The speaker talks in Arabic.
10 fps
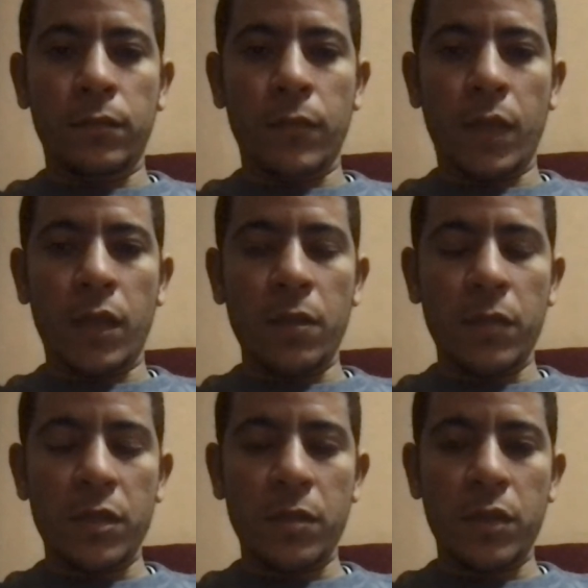يتم
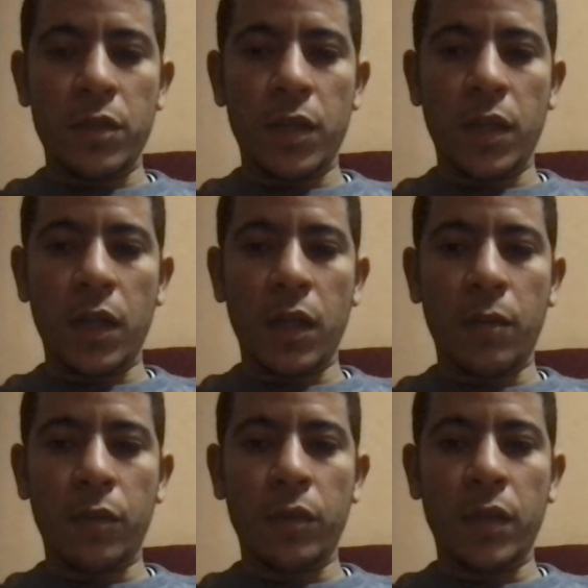تسمية الشركة
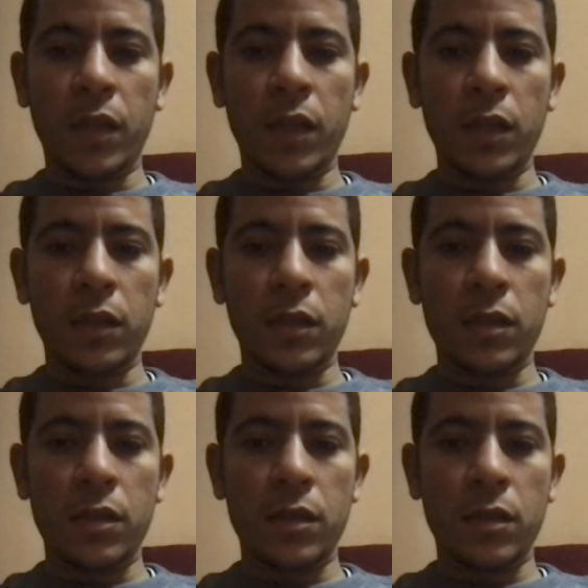عبر وثيقة
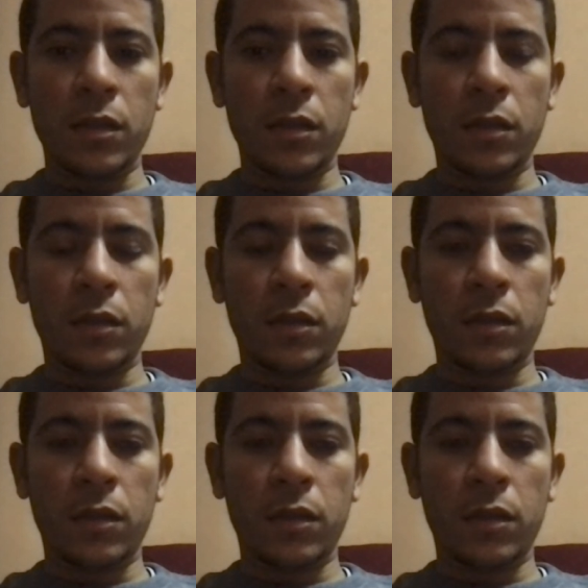تس آه،